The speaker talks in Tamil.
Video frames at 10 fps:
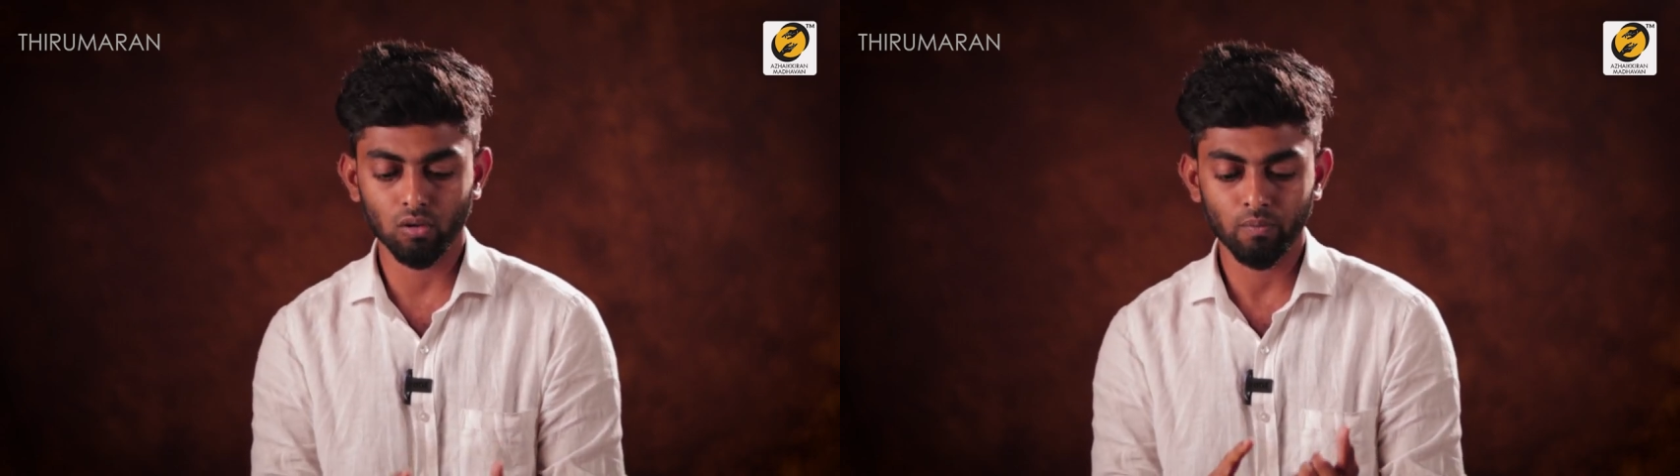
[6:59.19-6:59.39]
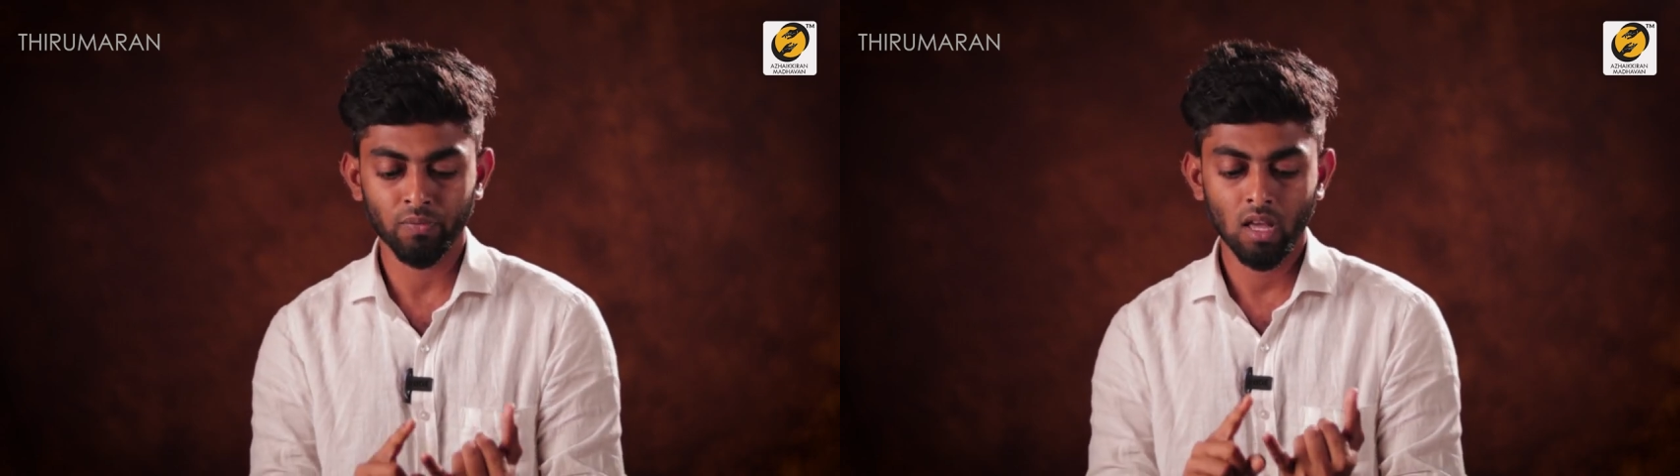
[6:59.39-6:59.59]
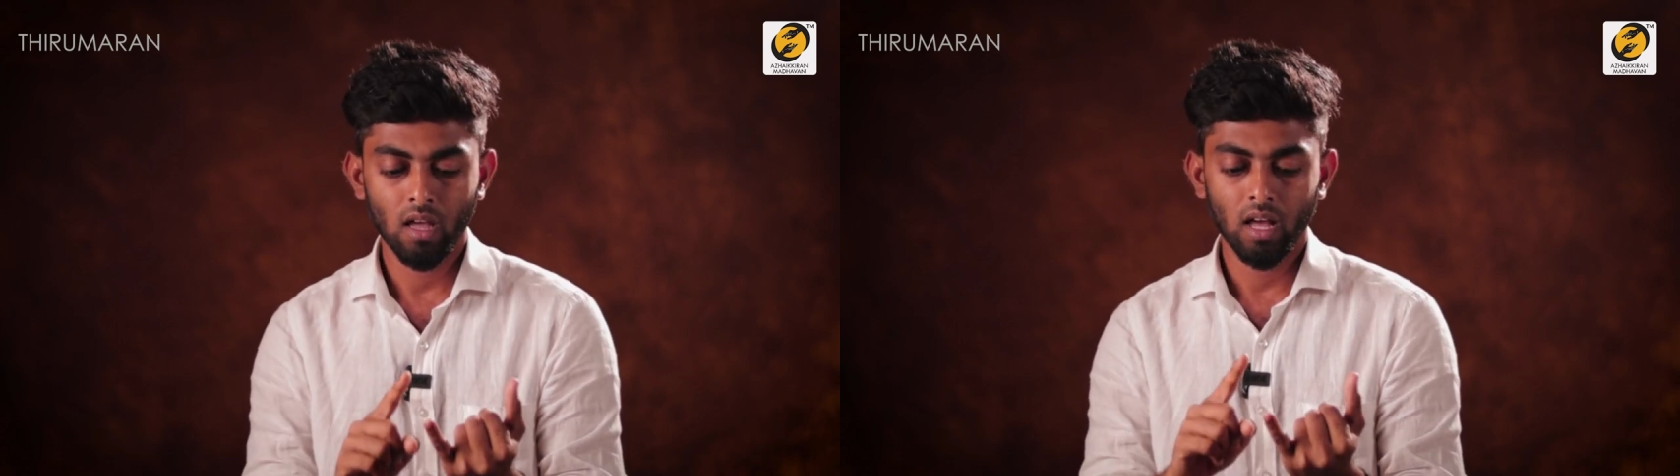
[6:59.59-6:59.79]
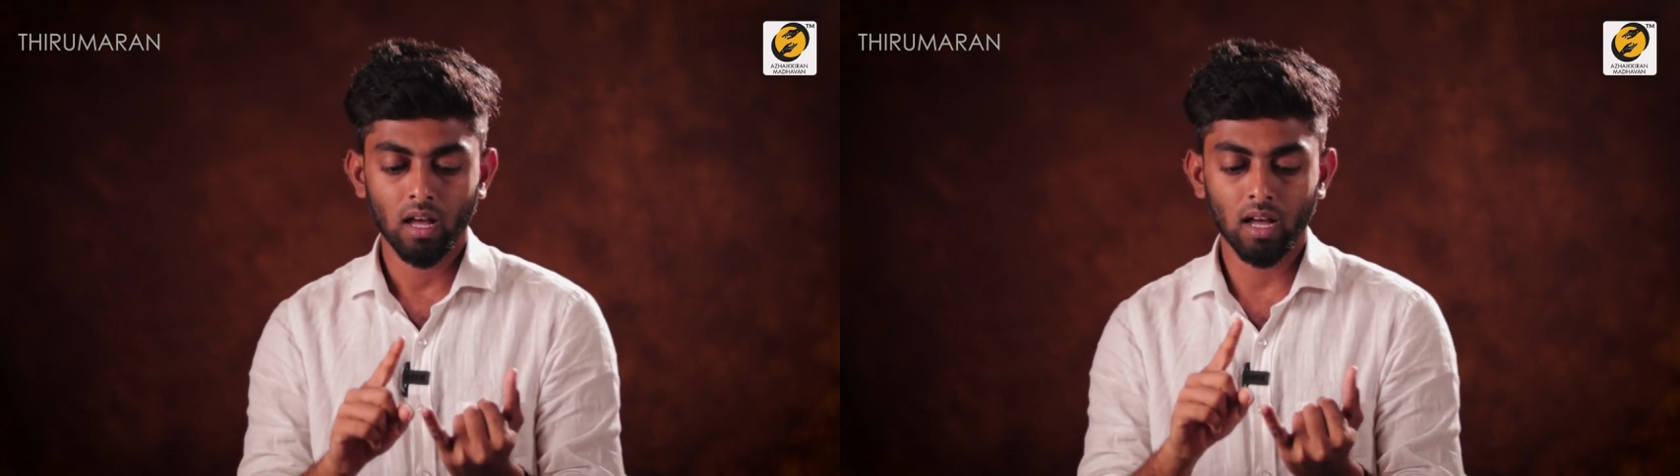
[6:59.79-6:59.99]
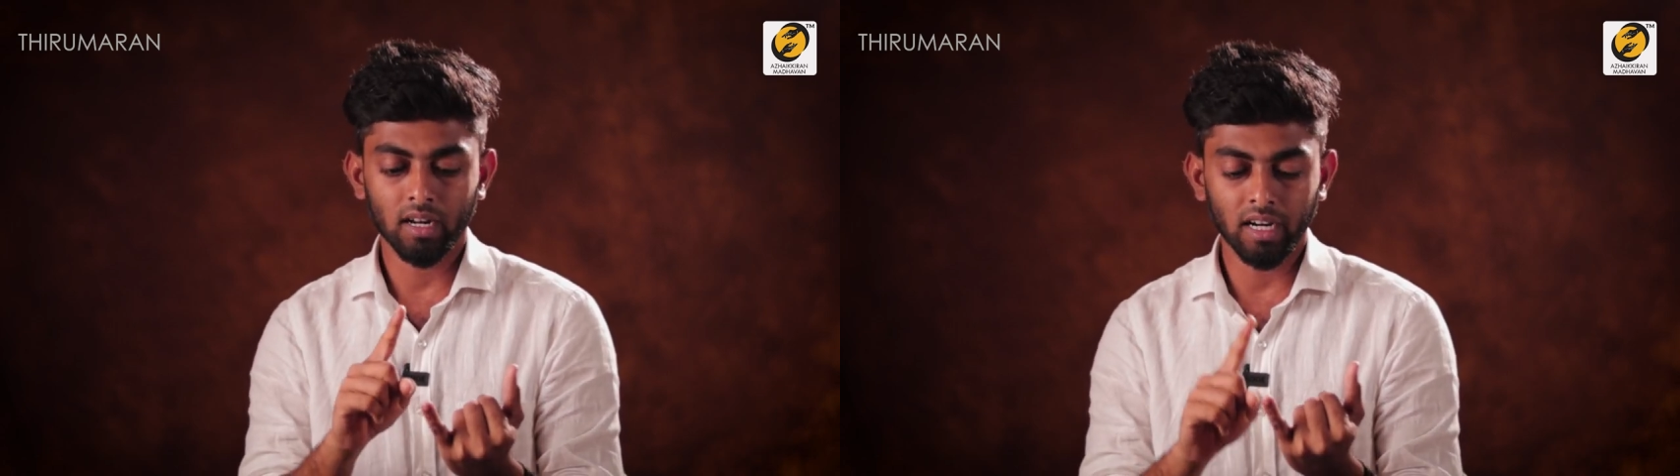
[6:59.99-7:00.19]
ஸோ
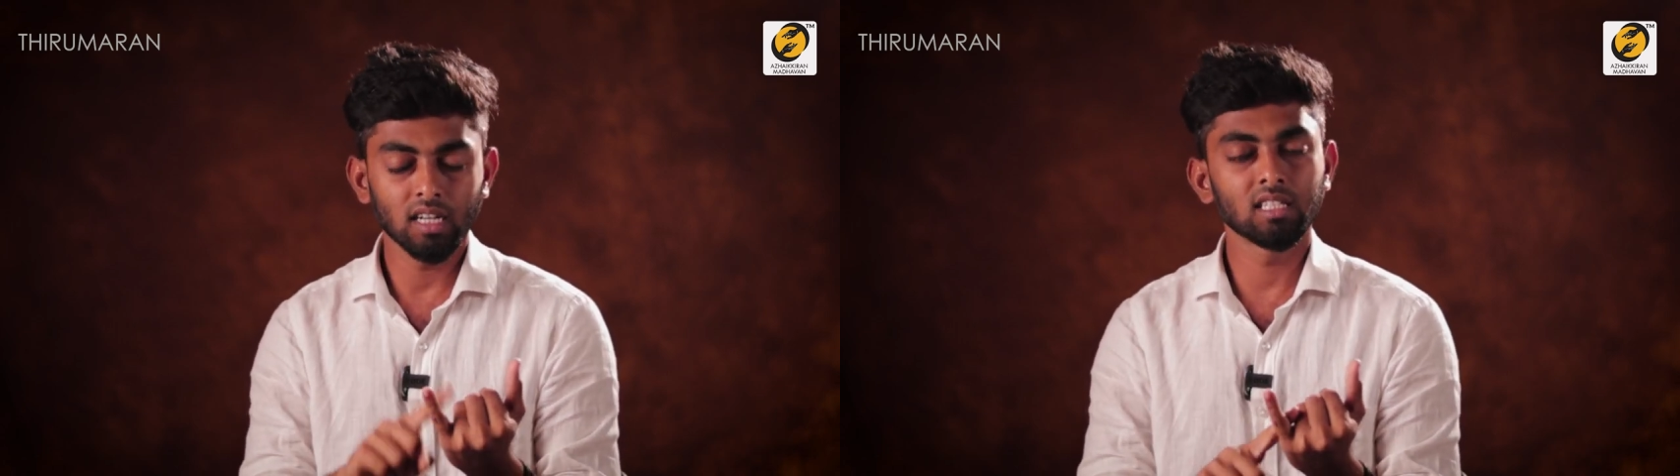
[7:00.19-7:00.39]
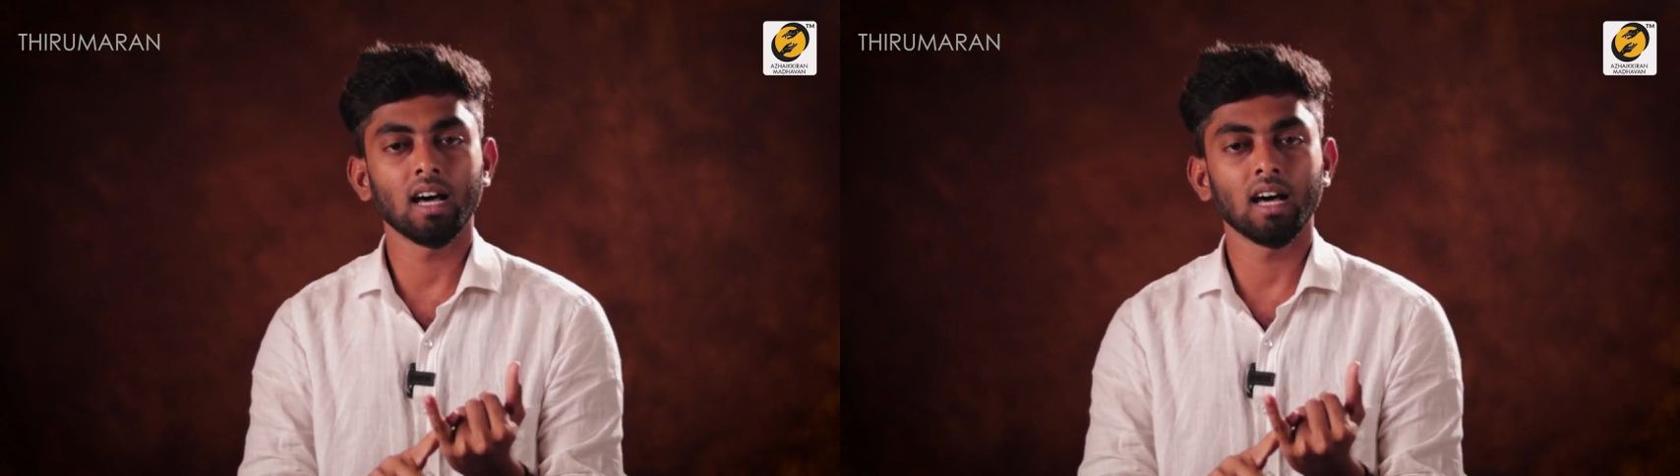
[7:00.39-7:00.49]
ரெண்டு